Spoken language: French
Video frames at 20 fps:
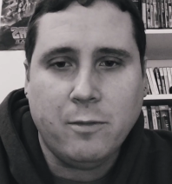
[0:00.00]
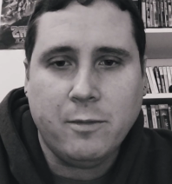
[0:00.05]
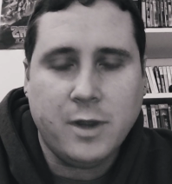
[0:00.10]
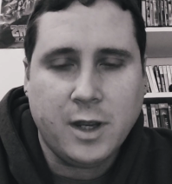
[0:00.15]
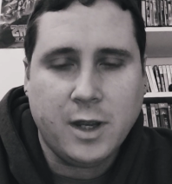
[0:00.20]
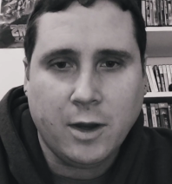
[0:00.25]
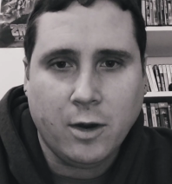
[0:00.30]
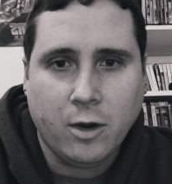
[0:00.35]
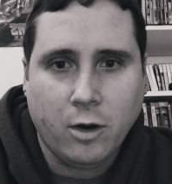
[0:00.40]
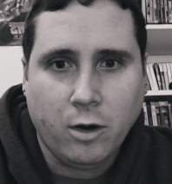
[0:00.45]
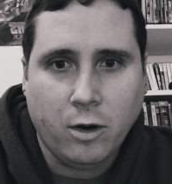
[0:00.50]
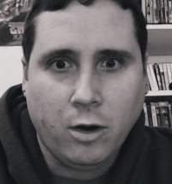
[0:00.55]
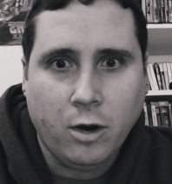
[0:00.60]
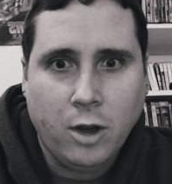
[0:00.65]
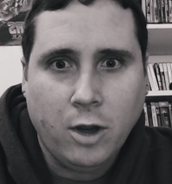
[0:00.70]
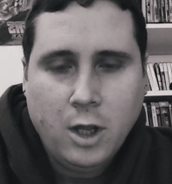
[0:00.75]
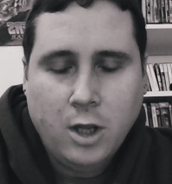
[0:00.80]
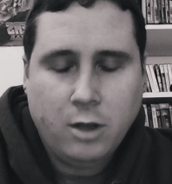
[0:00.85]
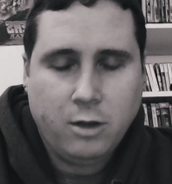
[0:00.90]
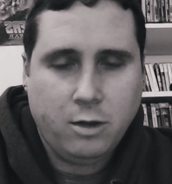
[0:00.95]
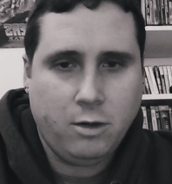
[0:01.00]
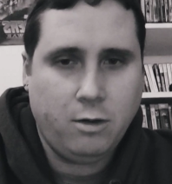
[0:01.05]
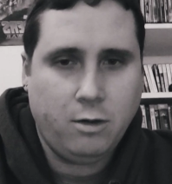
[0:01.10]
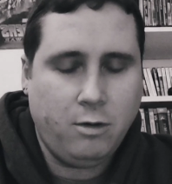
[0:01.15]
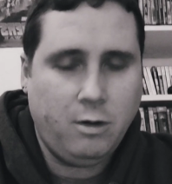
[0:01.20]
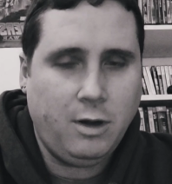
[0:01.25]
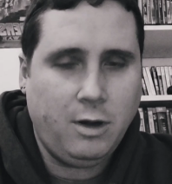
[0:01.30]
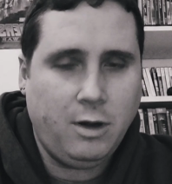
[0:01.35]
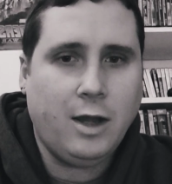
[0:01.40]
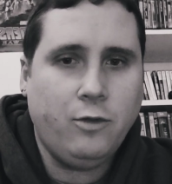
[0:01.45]
mais
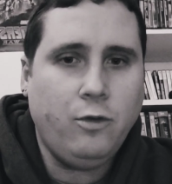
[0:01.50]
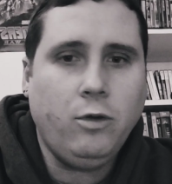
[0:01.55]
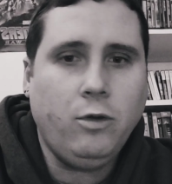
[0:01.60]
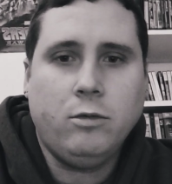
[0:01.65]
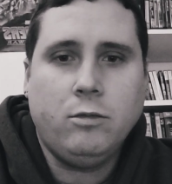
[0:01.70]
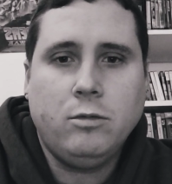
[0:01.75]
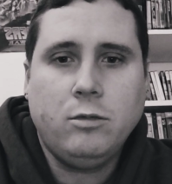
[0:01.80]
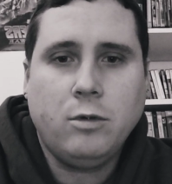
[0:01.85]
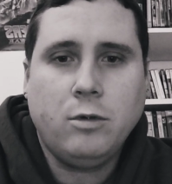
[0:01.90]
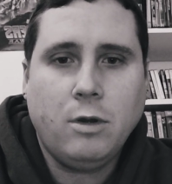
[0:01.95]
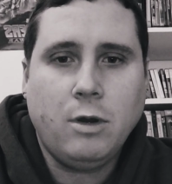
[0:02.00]
là non.